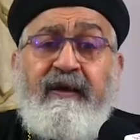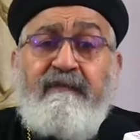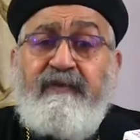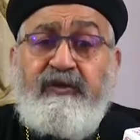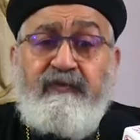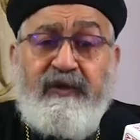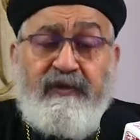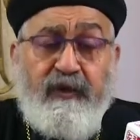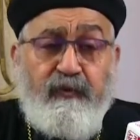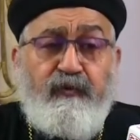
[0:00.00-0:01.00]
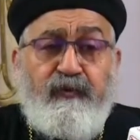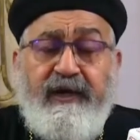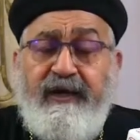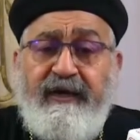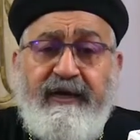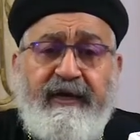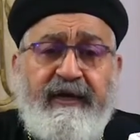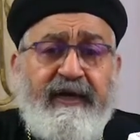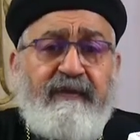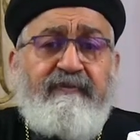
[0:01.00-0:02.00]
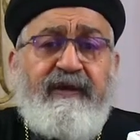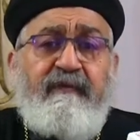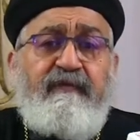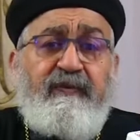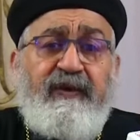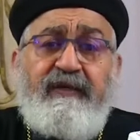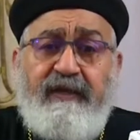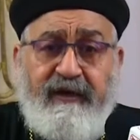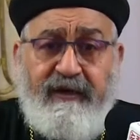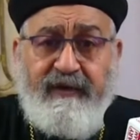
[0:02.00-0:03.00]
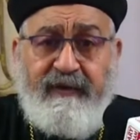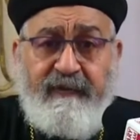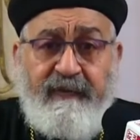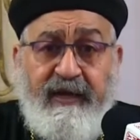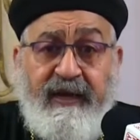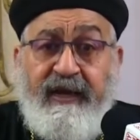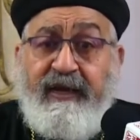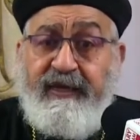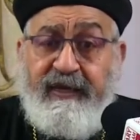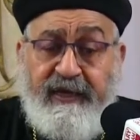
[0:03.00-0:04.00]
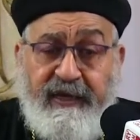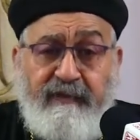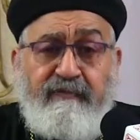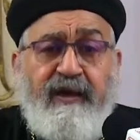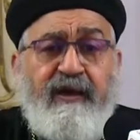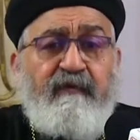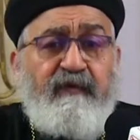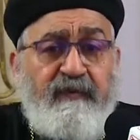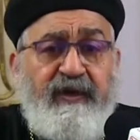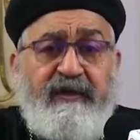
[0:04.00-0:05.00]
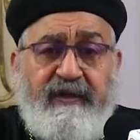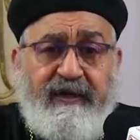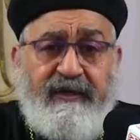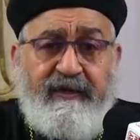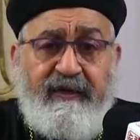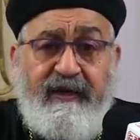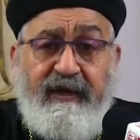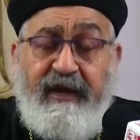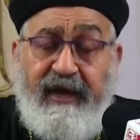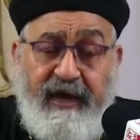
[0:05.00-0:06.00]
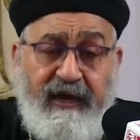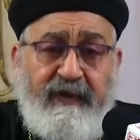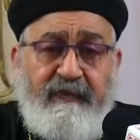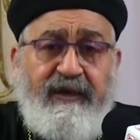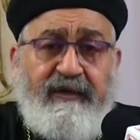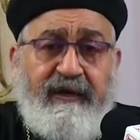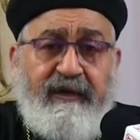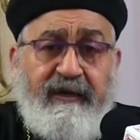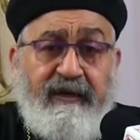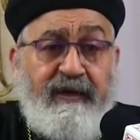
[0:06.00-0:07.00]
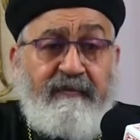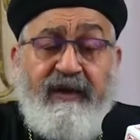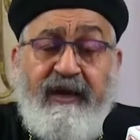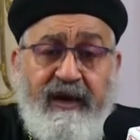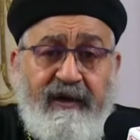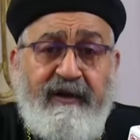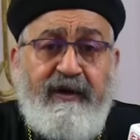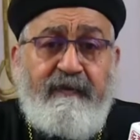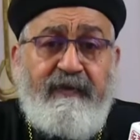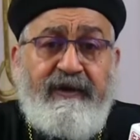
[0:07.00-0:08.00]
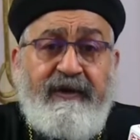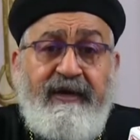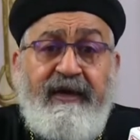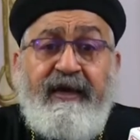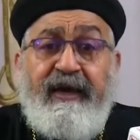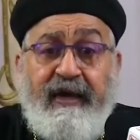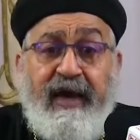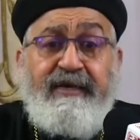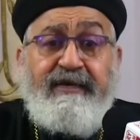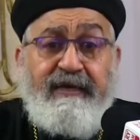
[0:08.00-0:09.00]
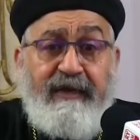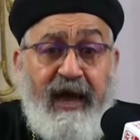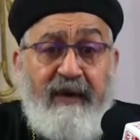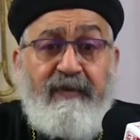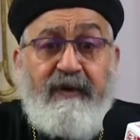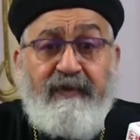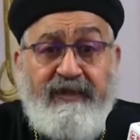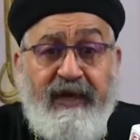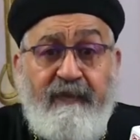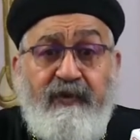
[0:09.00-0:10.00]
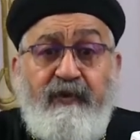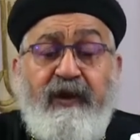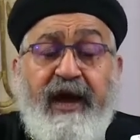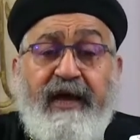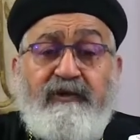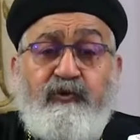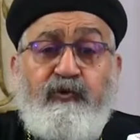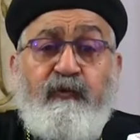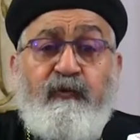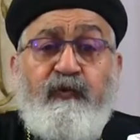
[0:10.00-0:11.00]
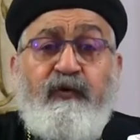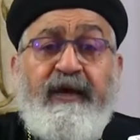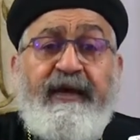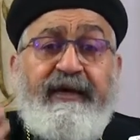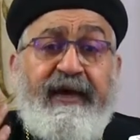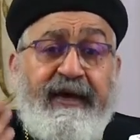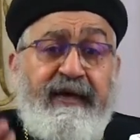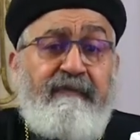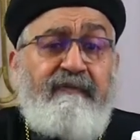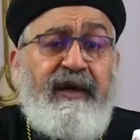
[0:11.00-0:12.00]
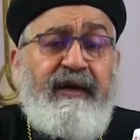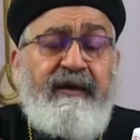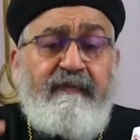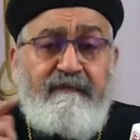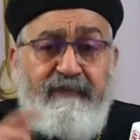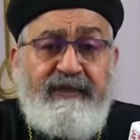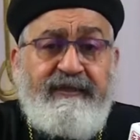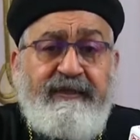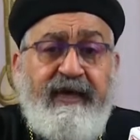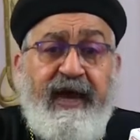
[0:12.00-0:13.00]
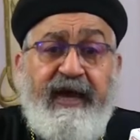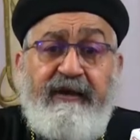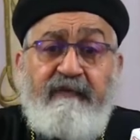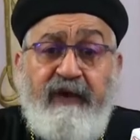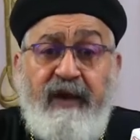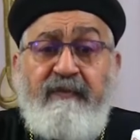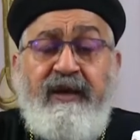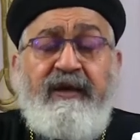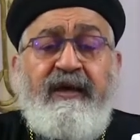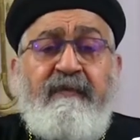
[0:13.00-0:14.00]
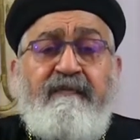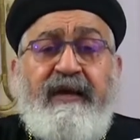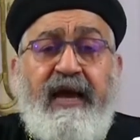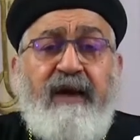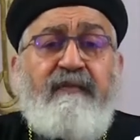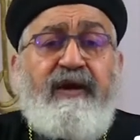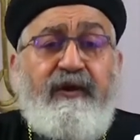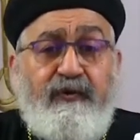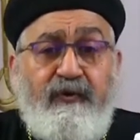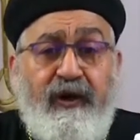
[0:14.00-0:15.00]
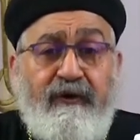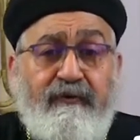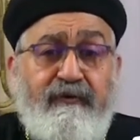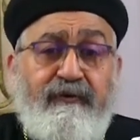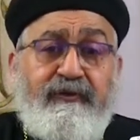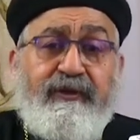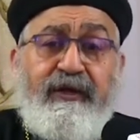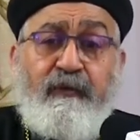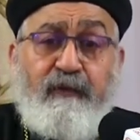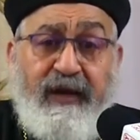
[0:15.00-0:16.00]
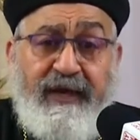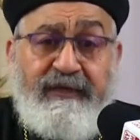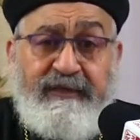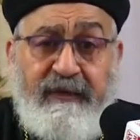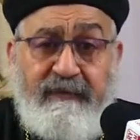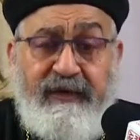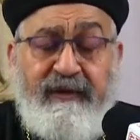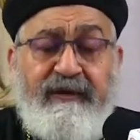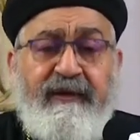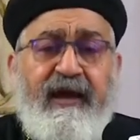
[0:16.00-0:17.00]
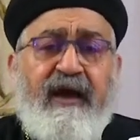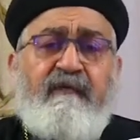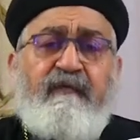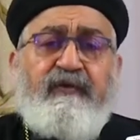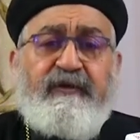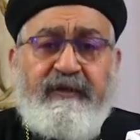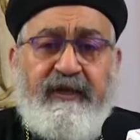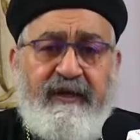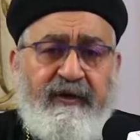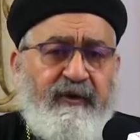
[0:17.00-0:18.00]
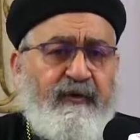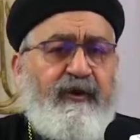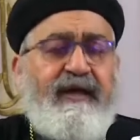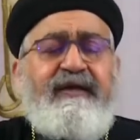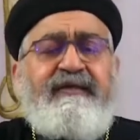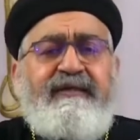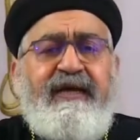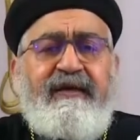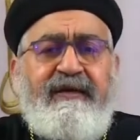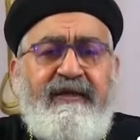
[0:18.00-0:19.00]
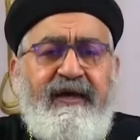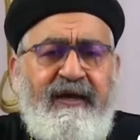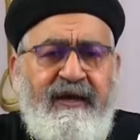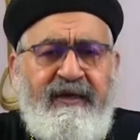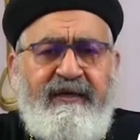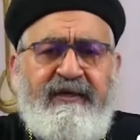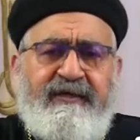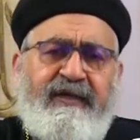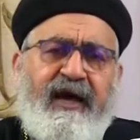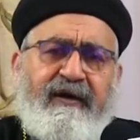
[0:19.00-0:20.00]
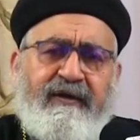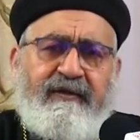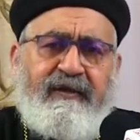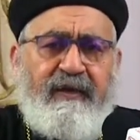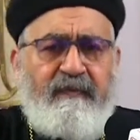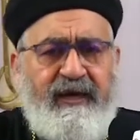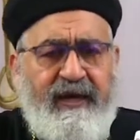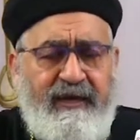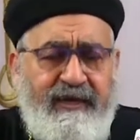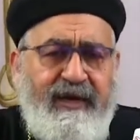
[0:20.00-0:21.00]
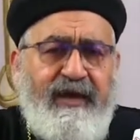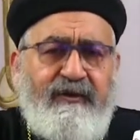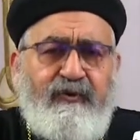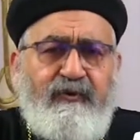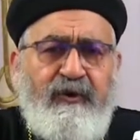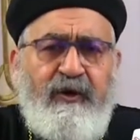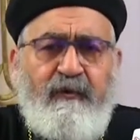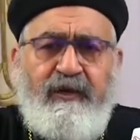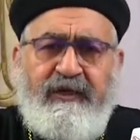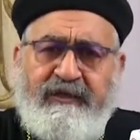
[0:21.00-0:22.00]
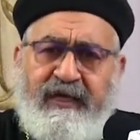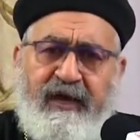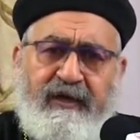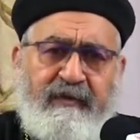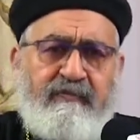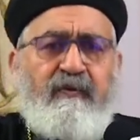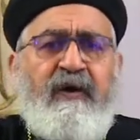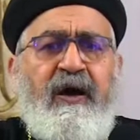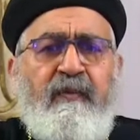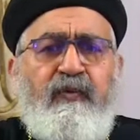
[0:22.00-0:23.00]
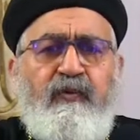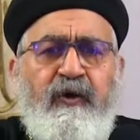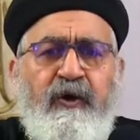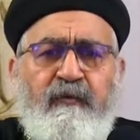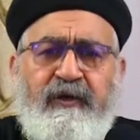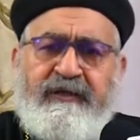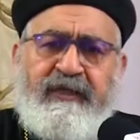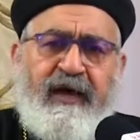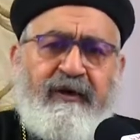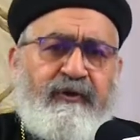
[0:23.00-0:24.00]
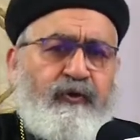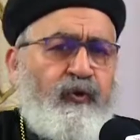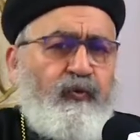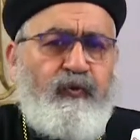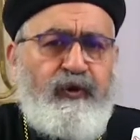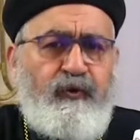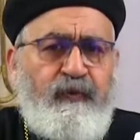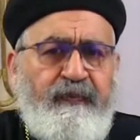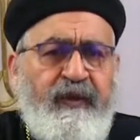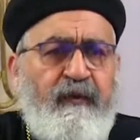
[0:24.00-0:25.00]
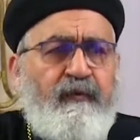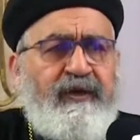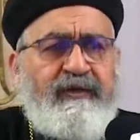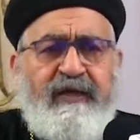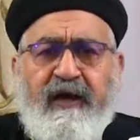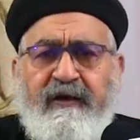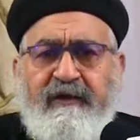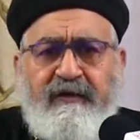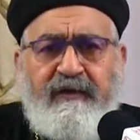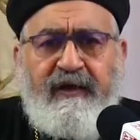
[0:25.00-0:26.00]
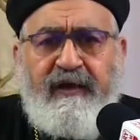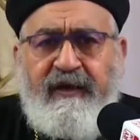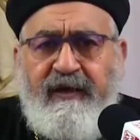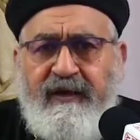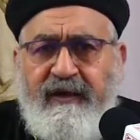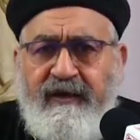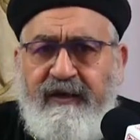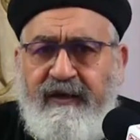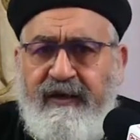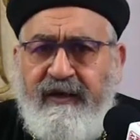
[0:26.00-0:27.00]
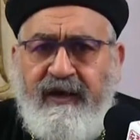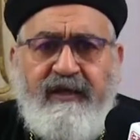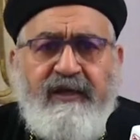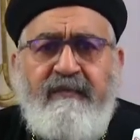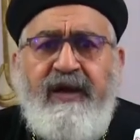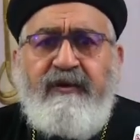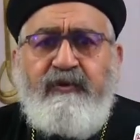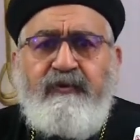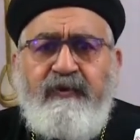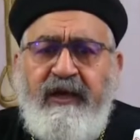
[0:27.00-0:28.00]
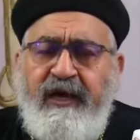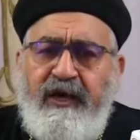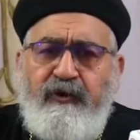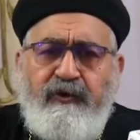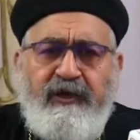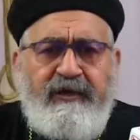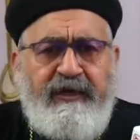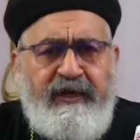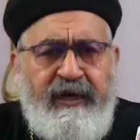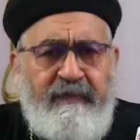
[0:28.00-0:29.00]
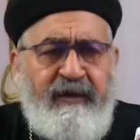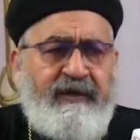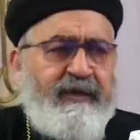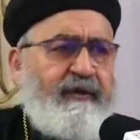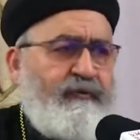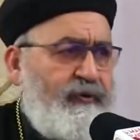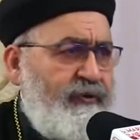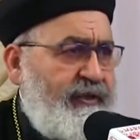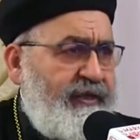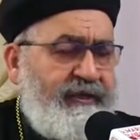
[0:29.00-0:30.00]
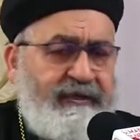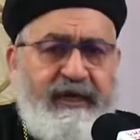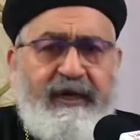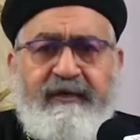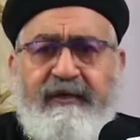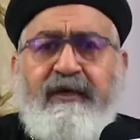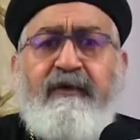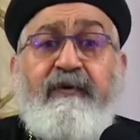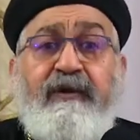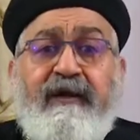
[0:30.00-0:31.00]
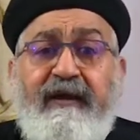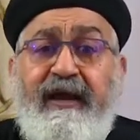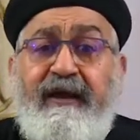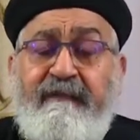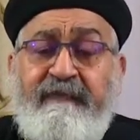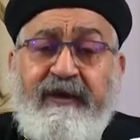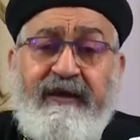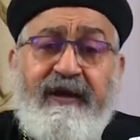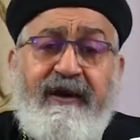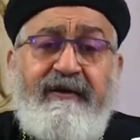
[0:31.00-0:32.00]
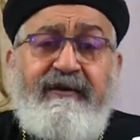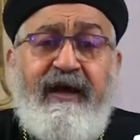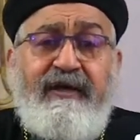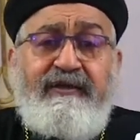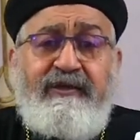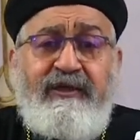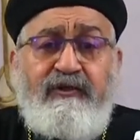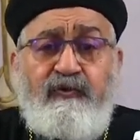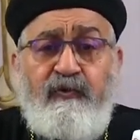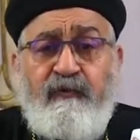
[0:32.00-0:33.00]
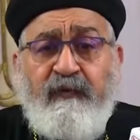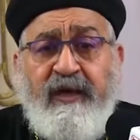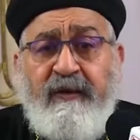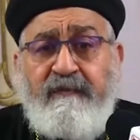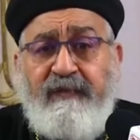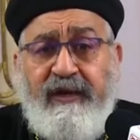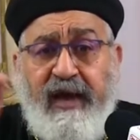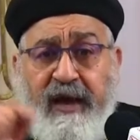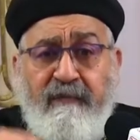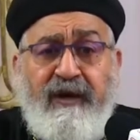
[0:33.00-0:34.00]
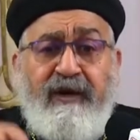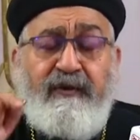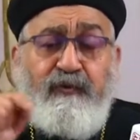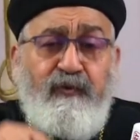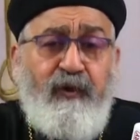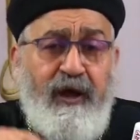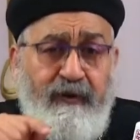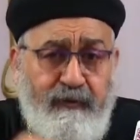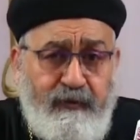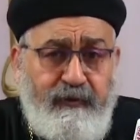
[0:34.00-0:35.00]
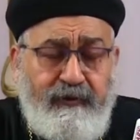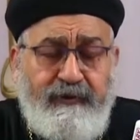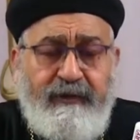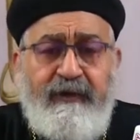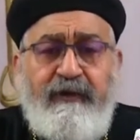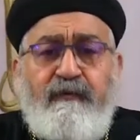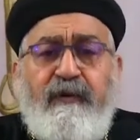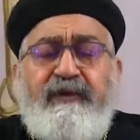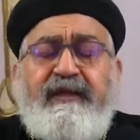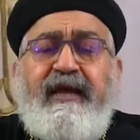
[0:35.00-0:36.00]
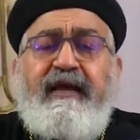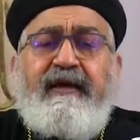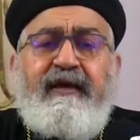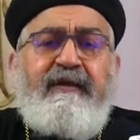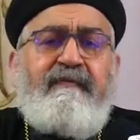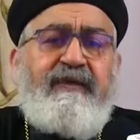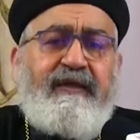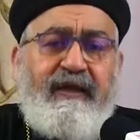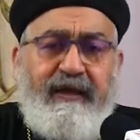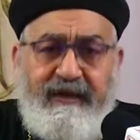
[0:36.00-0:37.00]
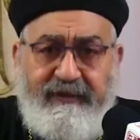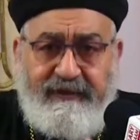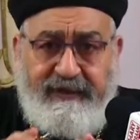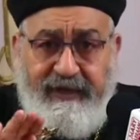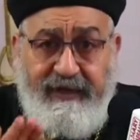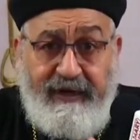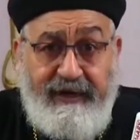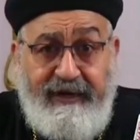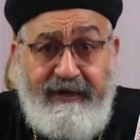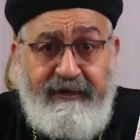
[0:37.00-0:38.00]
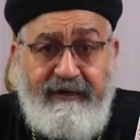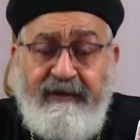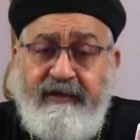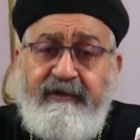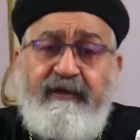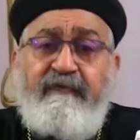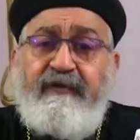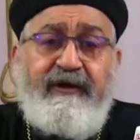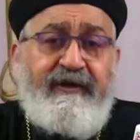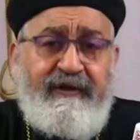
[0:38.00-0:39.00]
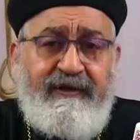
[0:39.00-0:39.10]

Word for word: مش بالضرورة الخدمة في بيت الله لكن خدمة في بيتك لأهل بيتك خدمة لأقاربك أي عمل بتعمله هنشوفه كخدمة بس هنفهمها من عمل الروح القدس وليس من انفسنا كل انسان كده يستعرض امكانياته ويستعرض مواهبه ويستعرض قوته ويستعرض آه، خدماته انه يقدر يعمل كده وانه يقدر يساعد كده و... لا النهارده عايزين نشوف من عمل الروح القدس وبالتالي خدمه الانسان ليه تفرق